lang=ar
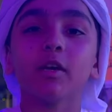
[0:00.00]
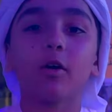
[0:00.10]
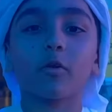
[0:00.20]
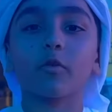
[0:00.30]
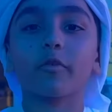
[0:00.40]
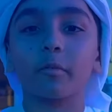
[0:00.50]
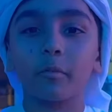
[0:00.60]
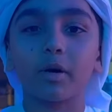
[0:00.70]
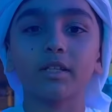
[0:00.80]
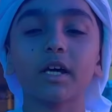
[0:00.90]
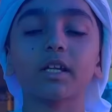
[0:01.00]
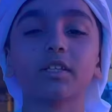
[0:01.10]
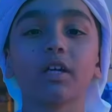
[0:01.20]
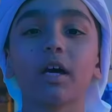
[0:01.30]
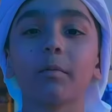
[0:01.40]
عضو في مبادرة
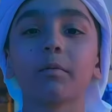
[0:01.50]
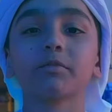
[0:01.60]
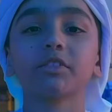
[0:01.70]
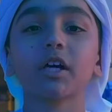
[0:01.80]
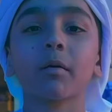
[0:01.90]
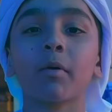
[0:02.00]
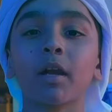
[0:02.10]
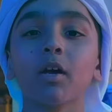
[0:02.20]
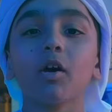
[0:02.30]
إعلام المستقبل